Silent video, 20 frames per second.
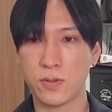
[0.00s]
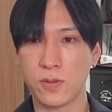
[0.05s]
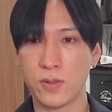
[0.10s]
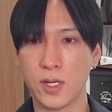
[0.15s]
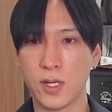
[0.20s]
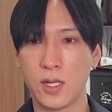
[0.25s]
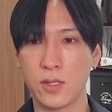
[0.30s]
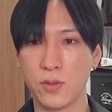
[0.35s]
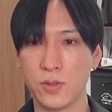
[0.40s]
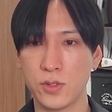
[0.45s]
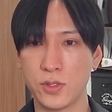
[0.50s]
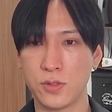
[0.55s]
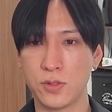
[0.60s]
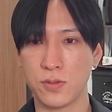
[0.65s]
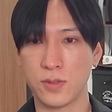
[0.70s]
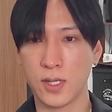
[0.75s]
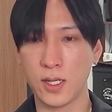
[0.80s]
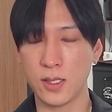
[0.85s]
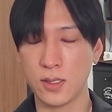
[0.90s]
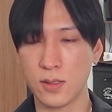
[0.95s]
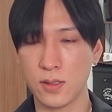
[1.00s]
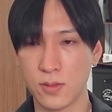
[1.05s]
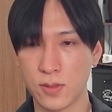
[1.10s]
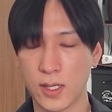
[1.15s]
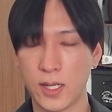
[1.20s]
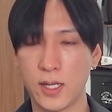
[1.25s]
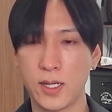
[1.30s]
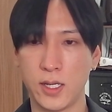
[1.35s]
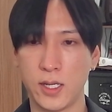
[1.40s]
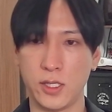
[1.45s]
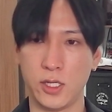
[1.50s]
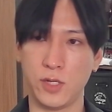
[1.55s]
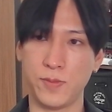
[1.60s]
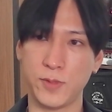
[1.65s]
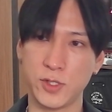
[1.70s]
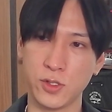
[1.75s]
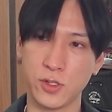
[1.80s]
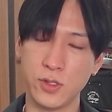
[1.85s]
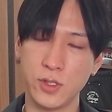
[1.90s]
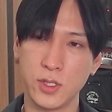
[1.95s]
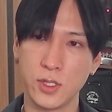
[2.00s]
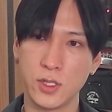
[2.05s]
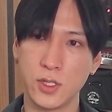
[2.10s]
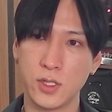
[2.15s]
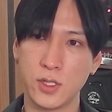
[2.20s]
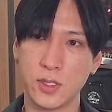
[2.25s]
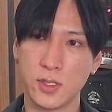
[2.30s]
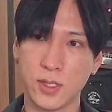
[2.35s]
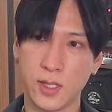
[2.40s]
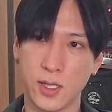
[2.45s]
からどうしようかっていうのを考えていきましょう。